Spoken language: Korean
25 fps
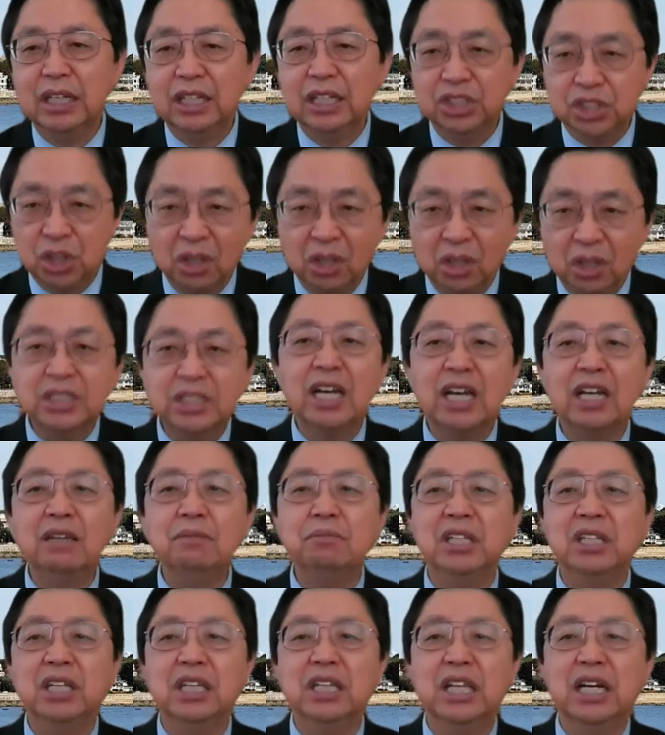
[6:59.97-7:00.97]

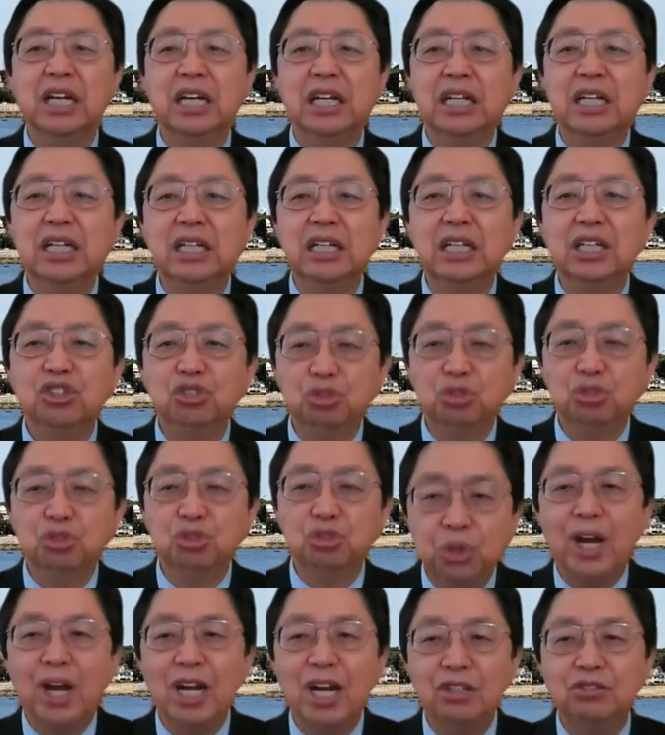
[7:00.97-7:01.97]
정상입니다.
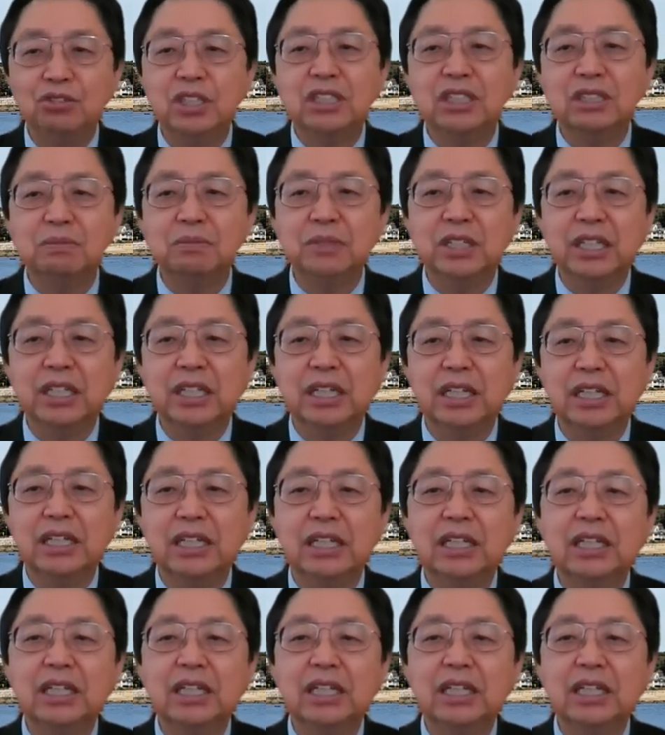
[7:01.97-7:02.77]
두려워할 수 있습니다.